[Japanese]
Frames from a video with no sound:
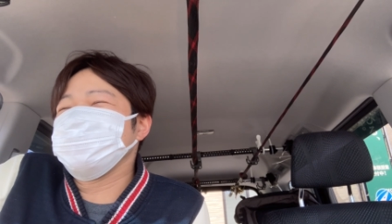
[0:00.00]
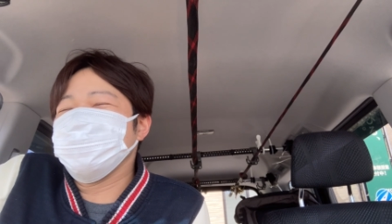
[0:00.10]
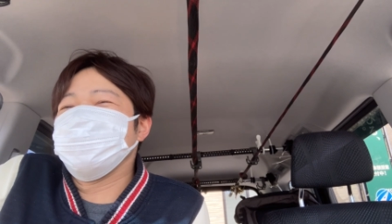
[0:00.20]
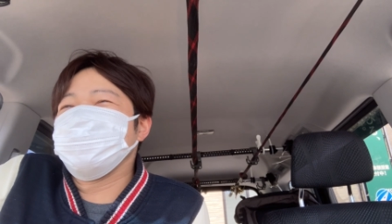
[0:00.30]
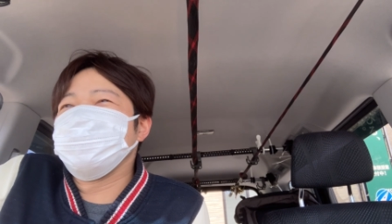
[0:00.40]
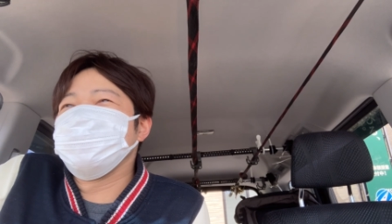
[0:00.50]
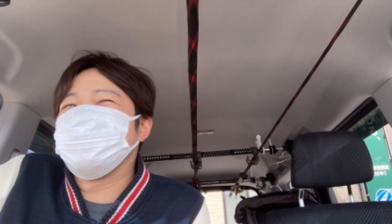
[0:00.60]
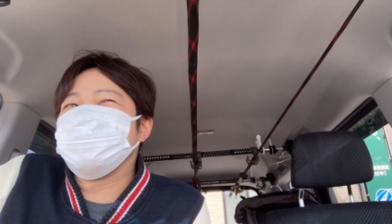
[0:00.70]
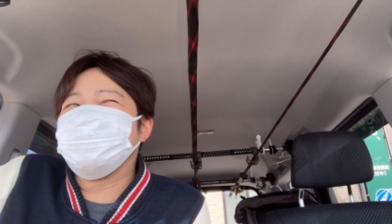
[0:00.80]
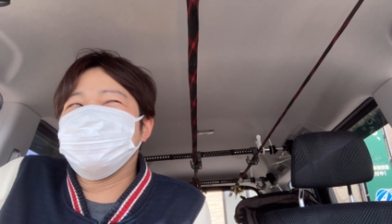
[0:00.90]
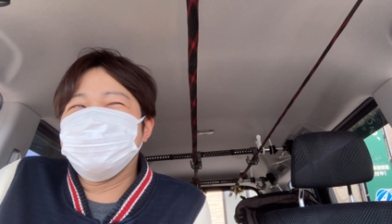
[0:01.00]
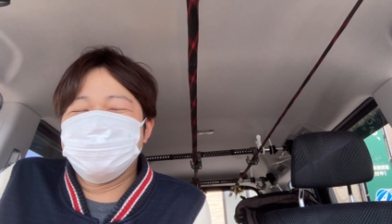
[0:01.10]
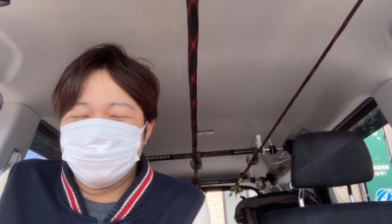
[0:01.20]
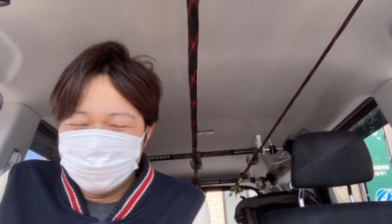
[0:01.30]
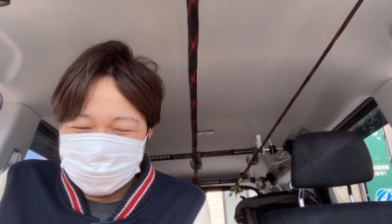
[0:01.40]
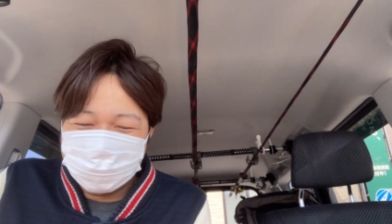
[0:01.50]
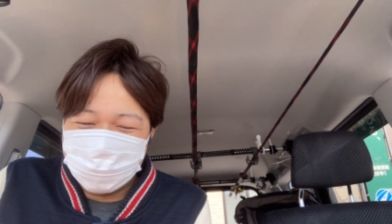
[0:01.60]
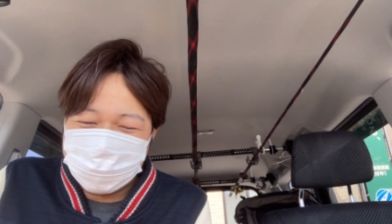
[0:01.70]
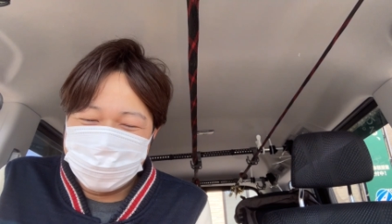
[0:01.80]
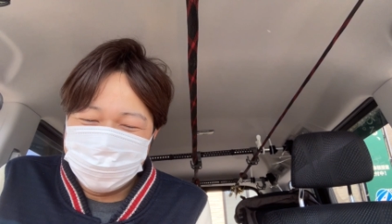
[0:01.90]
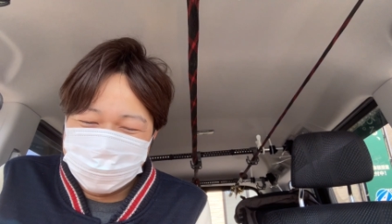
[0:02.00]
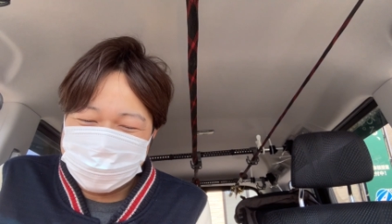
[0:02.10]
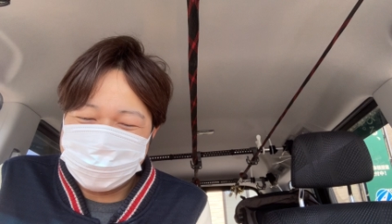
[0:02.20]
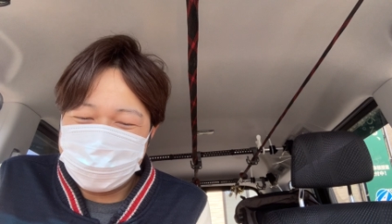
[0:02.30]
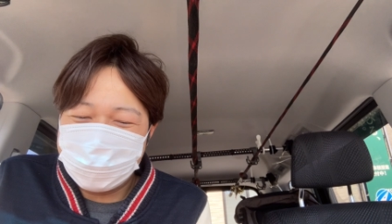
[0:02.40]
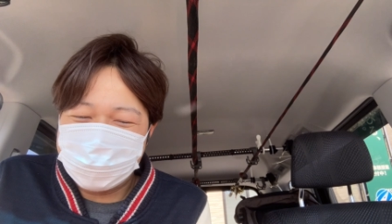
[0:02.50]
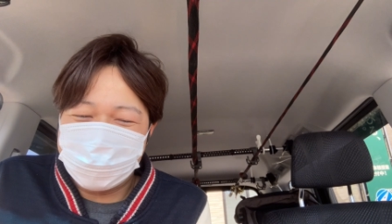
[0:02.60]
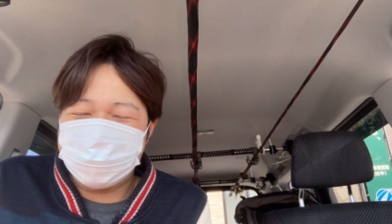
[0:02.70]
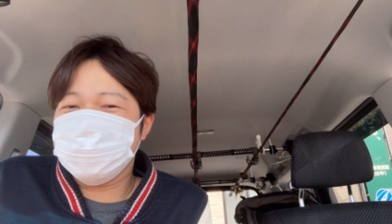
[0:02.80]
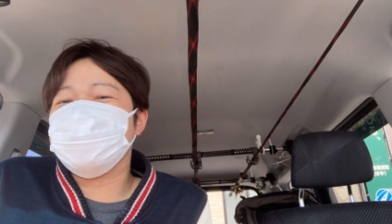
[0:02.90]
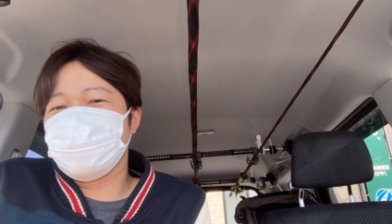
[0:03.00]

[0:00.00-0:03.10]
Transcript: の、の時の時代から来た